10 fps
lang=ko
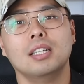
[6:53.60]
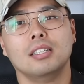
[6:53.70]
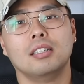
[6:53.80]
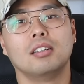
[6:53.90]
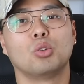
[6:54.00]

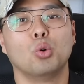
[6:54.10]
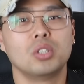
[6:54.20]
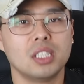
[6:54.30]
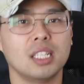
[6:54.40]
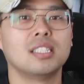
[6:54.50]
이런
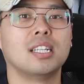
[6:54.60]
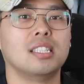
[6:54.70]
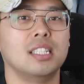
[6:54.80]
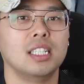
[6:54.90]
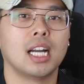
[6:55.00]

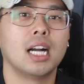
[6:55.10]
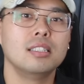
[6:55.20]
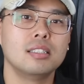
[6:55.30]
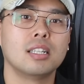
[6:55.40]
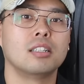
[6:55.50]
독재자들이
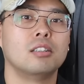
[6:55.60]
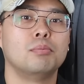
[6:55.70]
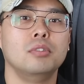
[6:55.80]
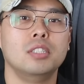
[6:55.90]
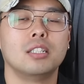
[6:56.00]
항상 이런
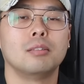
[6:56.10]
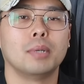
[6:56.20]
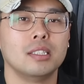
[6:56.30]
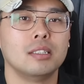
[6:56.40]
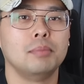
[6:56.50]
분쟁을
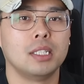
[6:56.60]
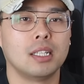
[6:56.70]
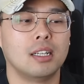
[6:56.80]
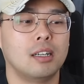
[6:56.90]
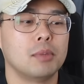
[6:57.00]

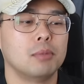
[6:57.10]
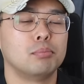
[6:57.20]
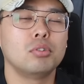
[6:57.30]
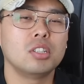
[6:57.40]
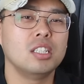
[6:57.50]
만듭니다. 네,
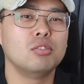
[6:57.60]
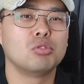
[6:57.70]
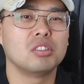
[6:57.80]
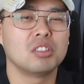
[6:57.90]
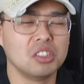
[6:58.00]
푸틴이
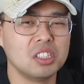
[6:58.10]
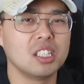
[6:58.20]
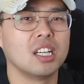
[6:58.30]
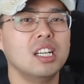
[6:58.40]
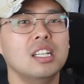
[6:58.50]
우선
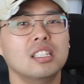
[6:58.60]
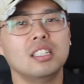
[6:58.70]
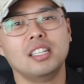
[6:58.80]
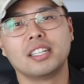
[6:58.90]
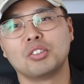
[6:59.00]
전쟁을
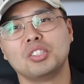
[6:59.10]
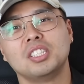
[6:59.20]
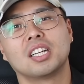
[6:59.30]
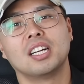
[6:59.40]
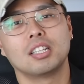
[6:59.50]
이렇게 또
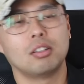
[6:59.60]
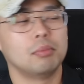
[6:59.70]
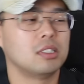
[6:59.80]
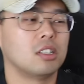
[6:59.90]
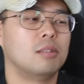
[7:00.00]
시작을 하게
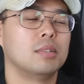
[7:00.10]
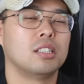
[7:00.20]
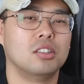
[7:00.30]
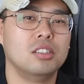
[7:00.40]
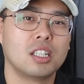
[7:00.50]
되면서 네,
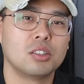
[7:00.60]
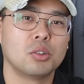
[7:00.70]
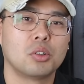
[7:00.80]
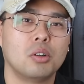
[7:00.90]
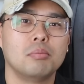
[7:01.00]
전
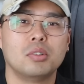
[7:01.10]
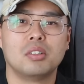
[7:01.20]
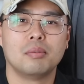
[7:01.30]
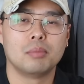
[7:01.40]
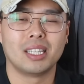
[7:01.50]
세계적으로
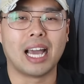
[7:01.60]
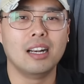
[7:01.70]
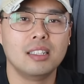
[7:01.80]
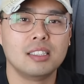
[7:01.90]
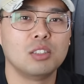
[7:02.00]
뭐
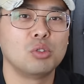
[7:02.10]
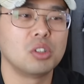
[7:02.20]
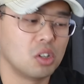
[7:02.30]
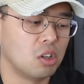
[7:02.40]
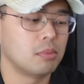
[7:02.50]
난리를 치고
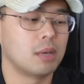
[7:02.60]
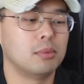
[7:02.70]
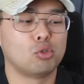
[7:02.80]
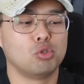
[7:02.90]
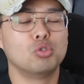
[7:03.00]
있고요. 네,
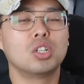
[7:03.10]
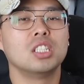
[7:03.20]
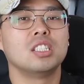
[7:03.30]
뭐 중국의